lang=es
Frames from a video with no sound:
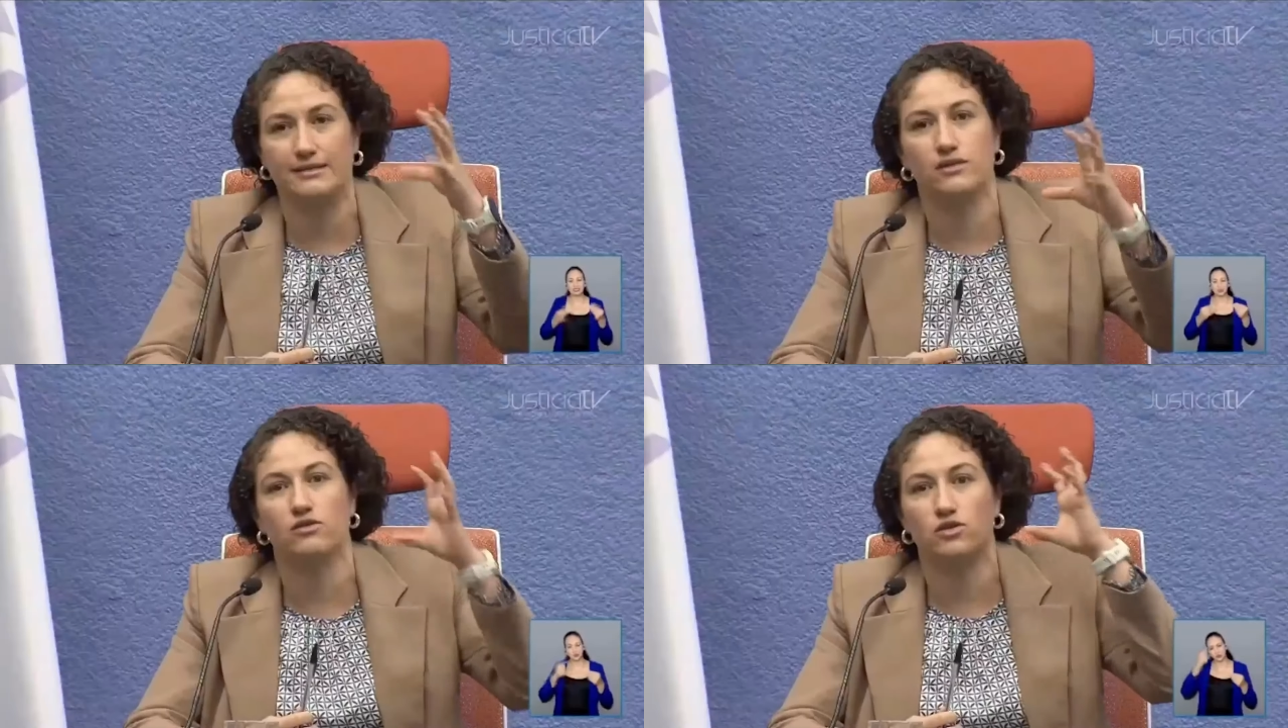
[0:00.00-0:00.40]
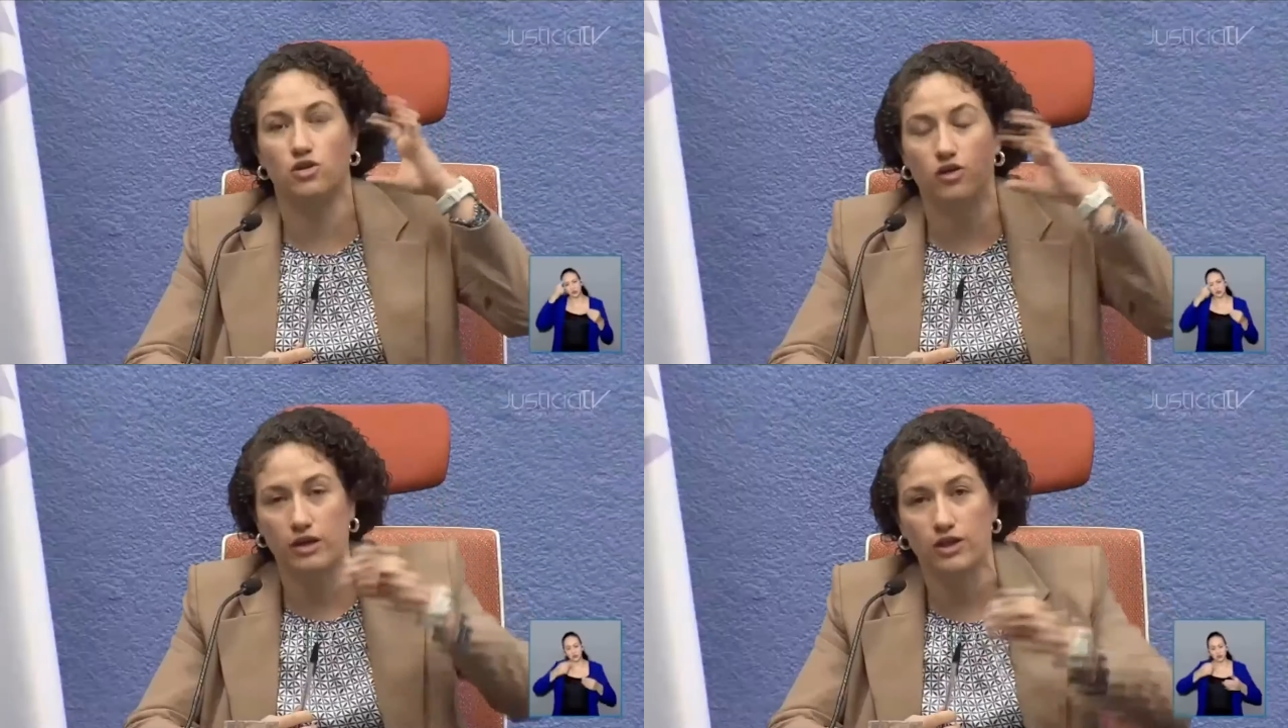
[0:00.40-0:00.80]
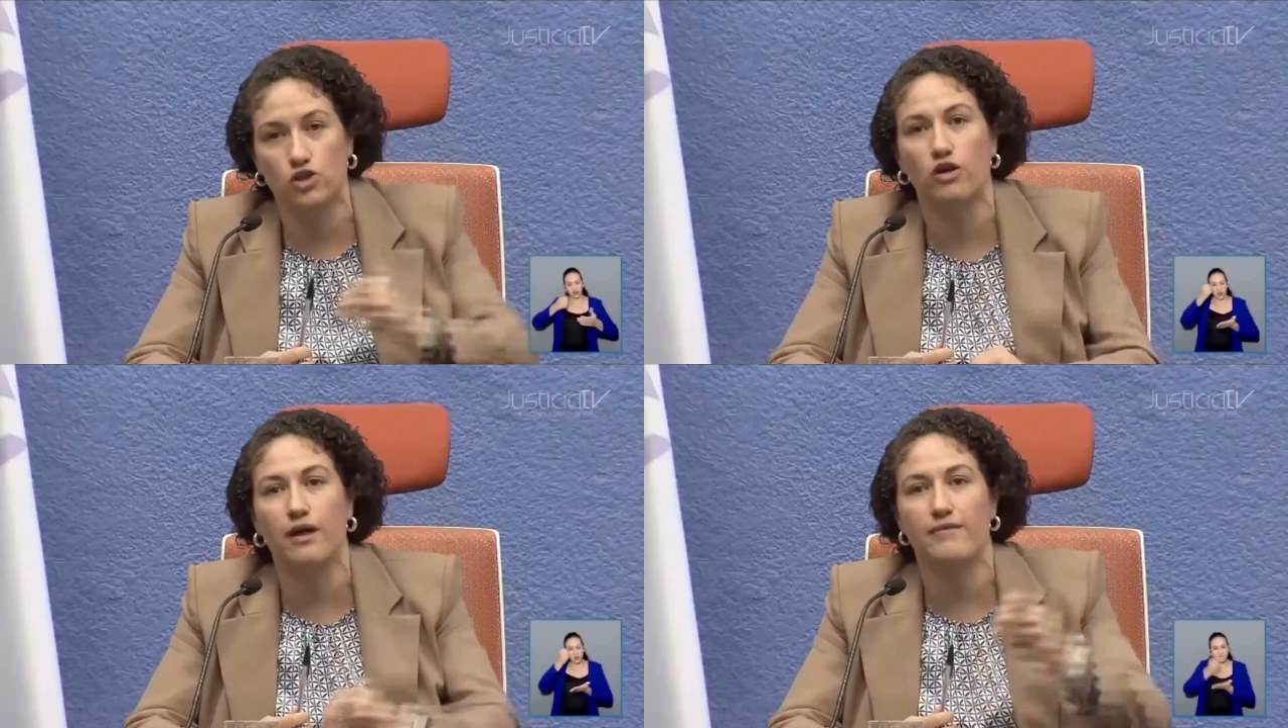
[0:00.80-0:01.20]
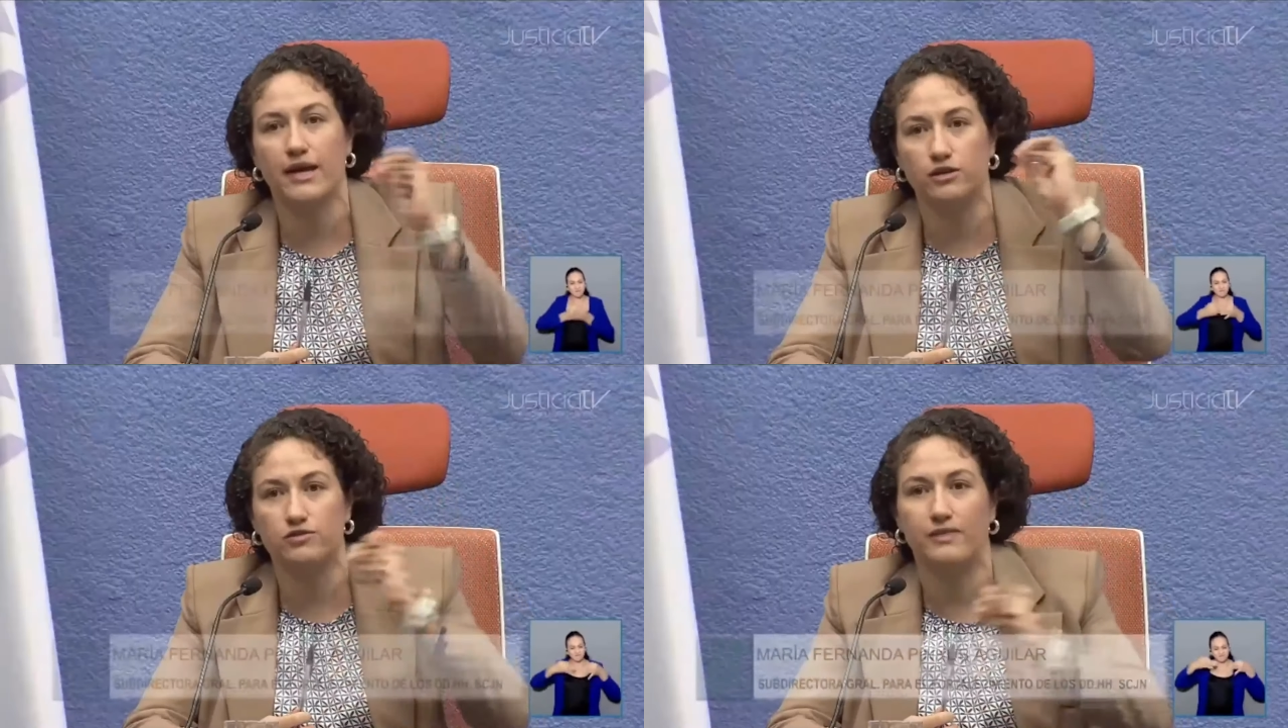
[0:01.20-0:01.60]
Les digo, yo creo que
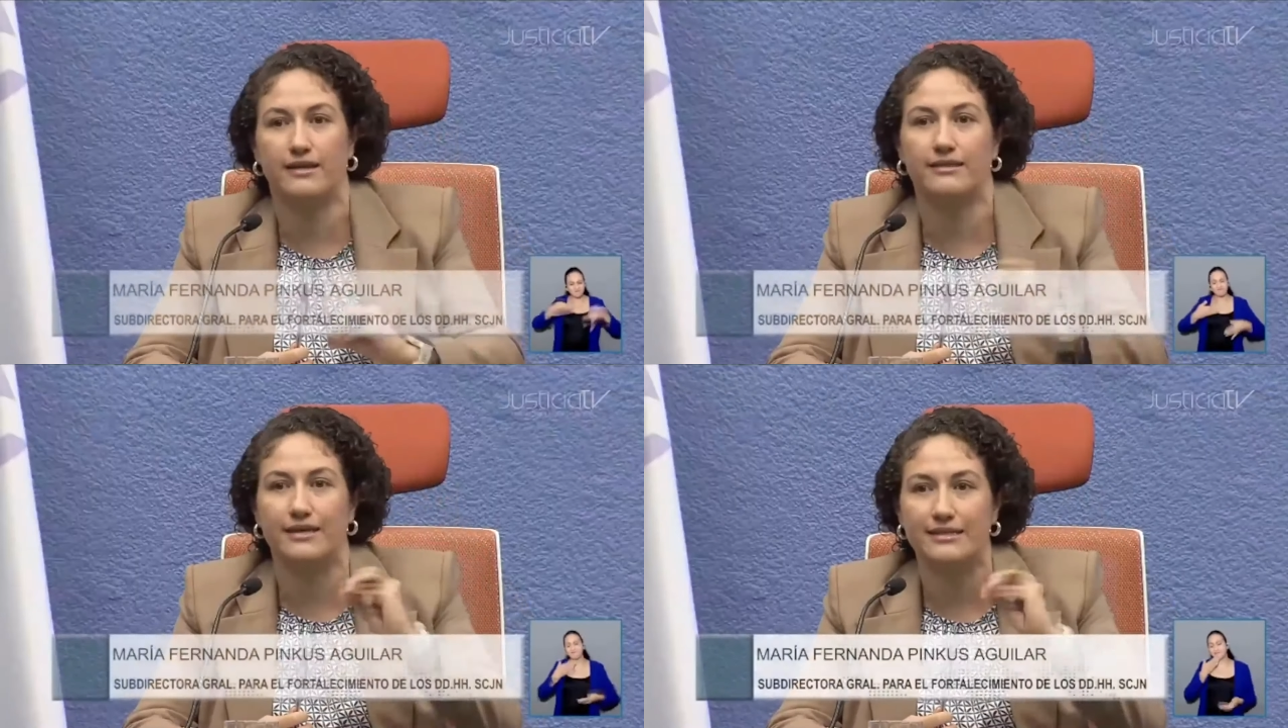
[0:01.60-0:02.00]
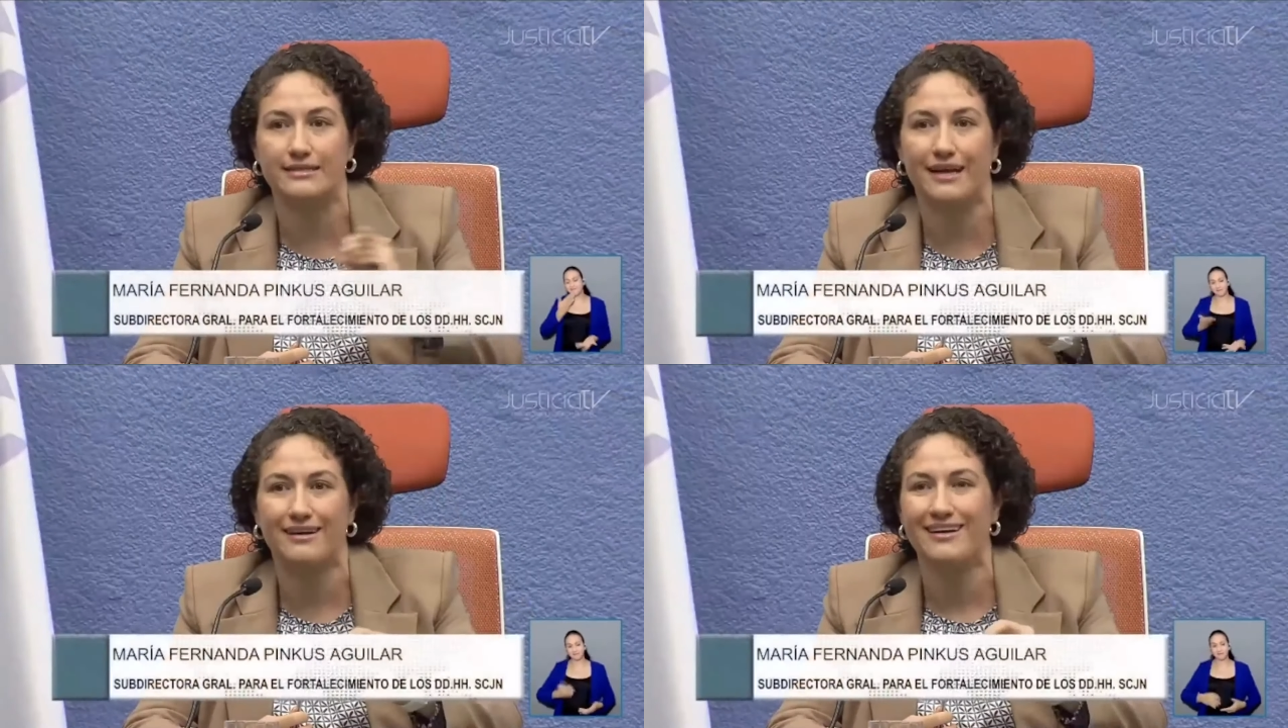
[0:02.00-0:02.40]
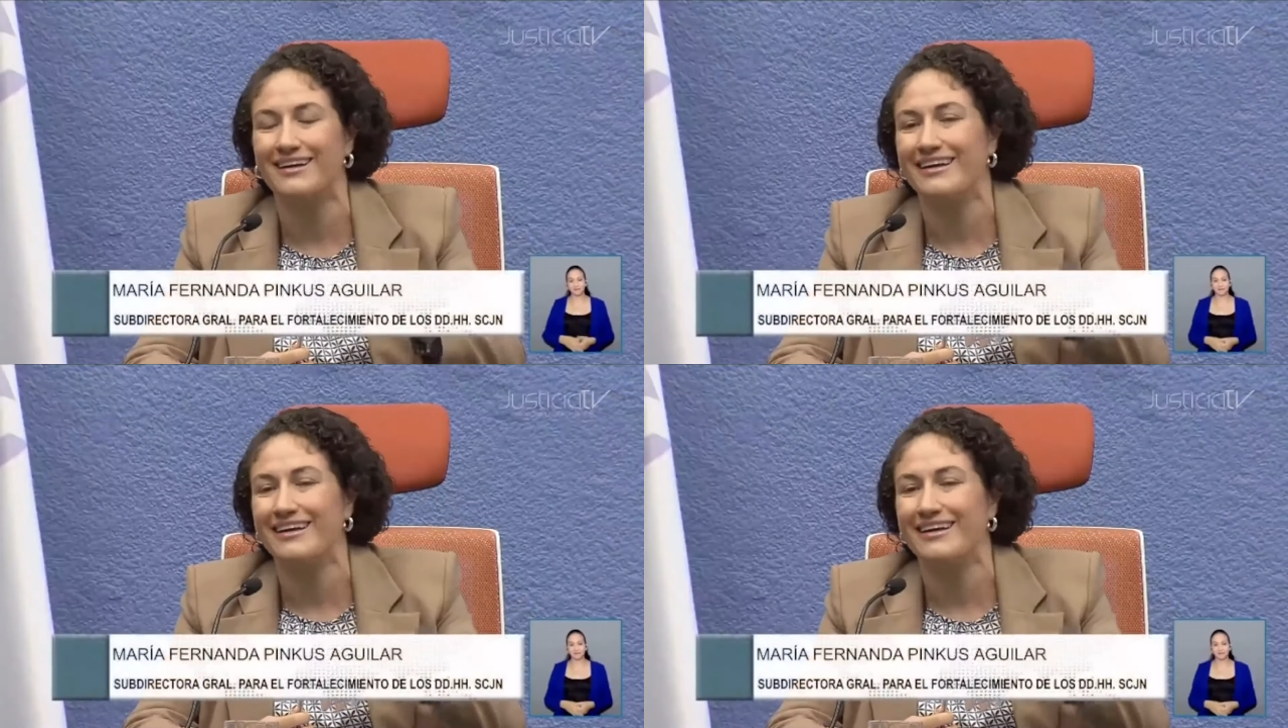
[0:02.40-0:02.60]
todavía nos falta aterrizar